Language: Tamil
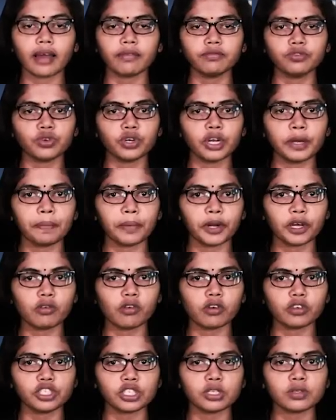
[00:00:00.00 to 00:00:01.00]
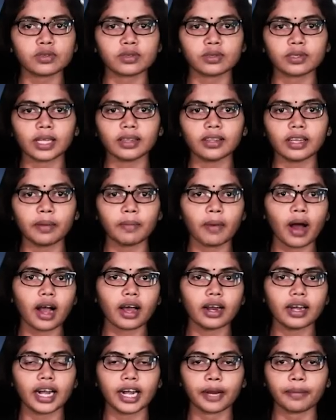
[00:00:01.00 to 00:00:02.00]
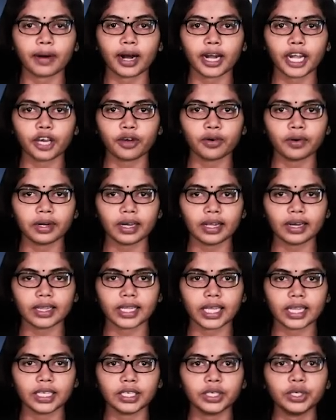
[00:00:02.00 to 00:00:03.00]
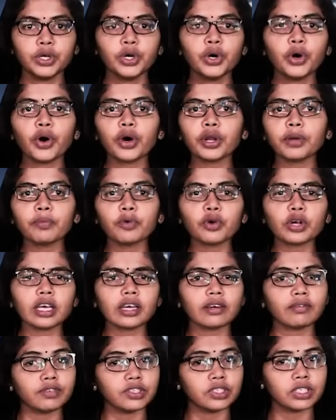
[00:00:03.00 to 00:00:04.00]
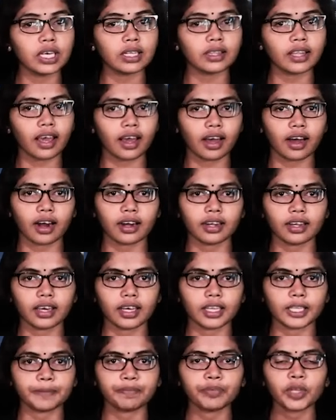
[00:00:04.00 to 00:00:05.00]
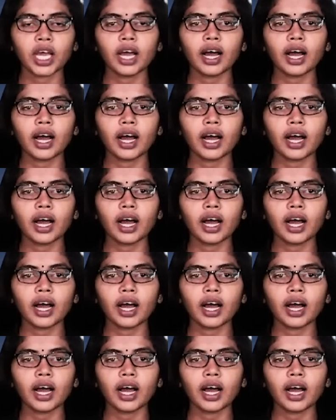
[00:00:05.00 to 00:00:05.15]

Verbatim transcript: எவ்ஜோனி பிரிகோஜின் சுதந்திரமாக நடமாடி கொண்டிருந்தது ஒரு முக்கிய விஷயத்தை காட்டியது